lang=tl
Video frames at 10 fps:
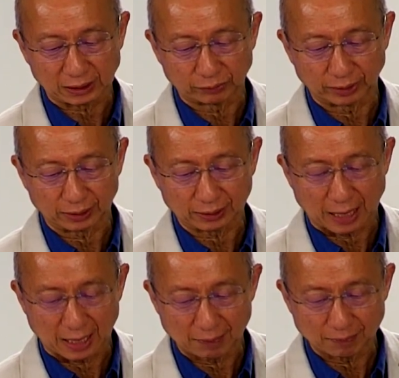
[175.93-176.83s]
madaling
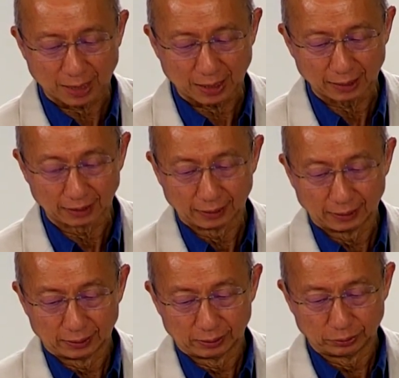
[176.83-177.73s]
masakop ng
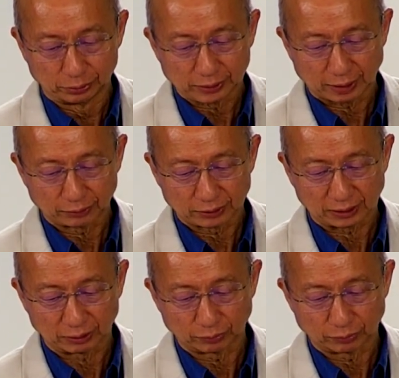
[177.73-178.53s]
kanyang makaaway